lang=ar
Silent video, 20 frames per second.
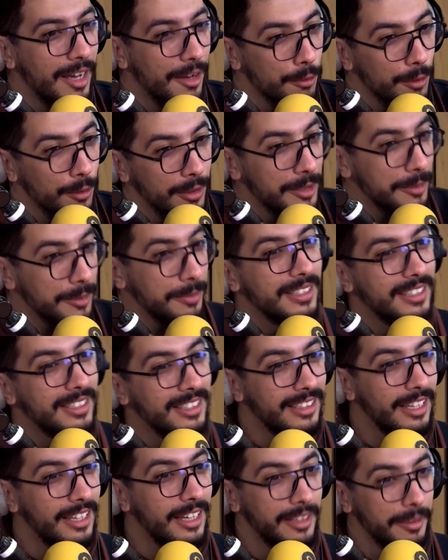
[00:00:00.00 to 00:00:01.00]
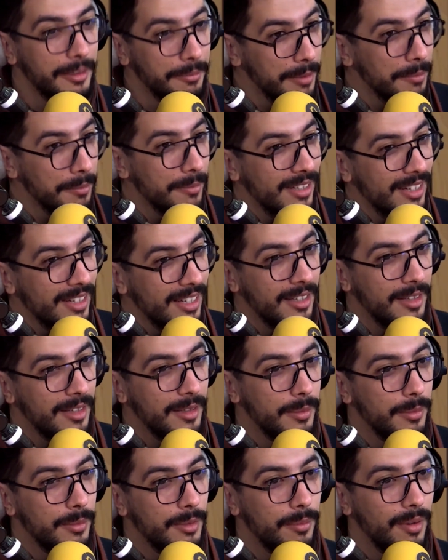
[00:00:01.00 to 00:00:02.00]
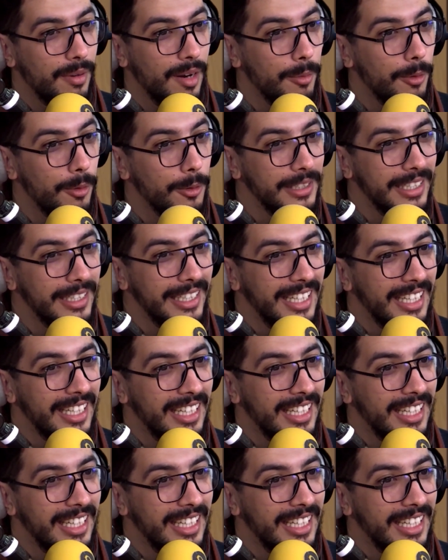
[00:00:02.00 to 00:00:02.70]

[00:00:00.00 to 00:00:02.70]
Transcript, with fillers: نعرف وقتاش بديتي تهتمي بلا بغودغي